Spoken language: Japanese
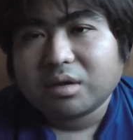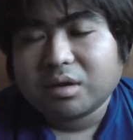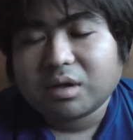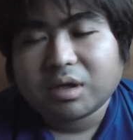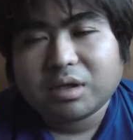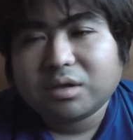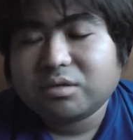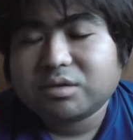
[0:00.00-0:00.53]

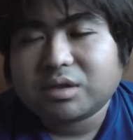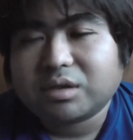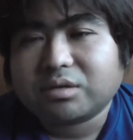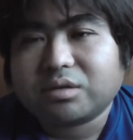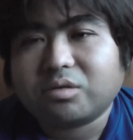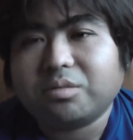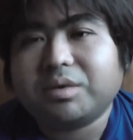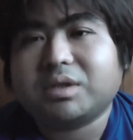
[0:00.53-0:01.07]
EU じゃなく
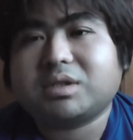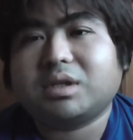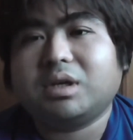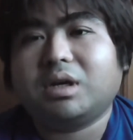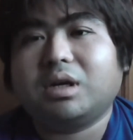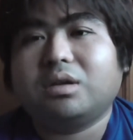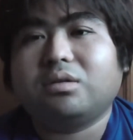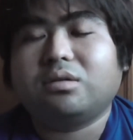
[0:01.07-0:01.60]
てごめんなさい
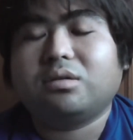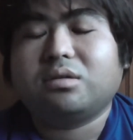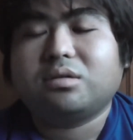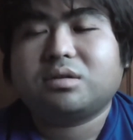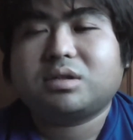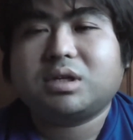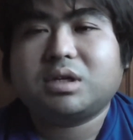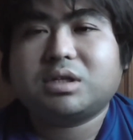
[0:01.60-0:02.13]

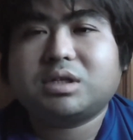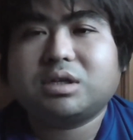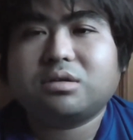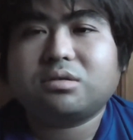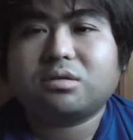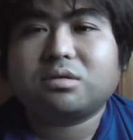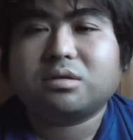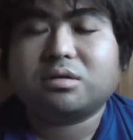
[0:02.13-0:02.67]
先進
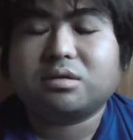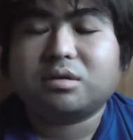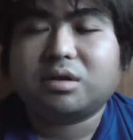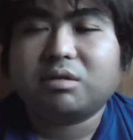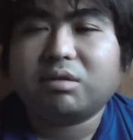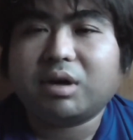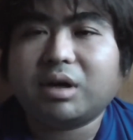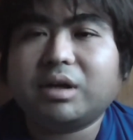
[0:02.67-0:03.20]
国で
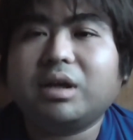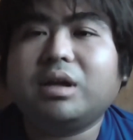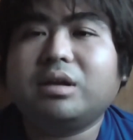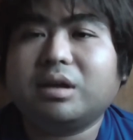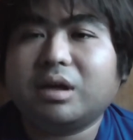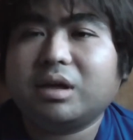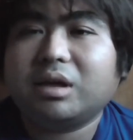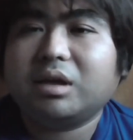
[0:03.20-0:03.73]
はありえ
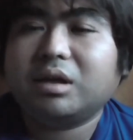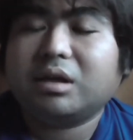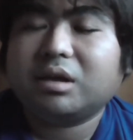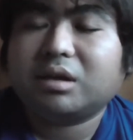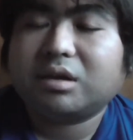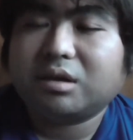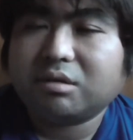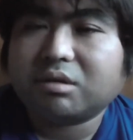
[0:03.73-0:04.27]
ないっ
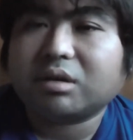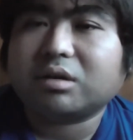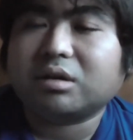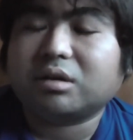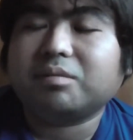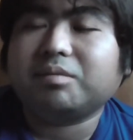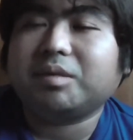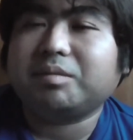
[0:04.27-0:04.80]
ていう
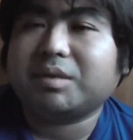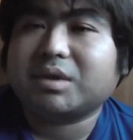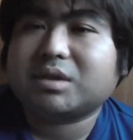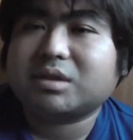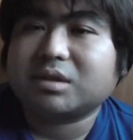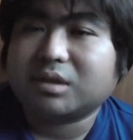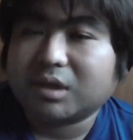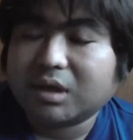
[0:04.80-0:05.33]
方々もいま
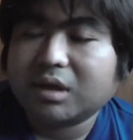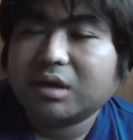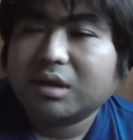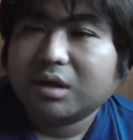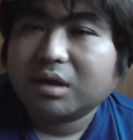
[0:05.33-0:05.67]
すね。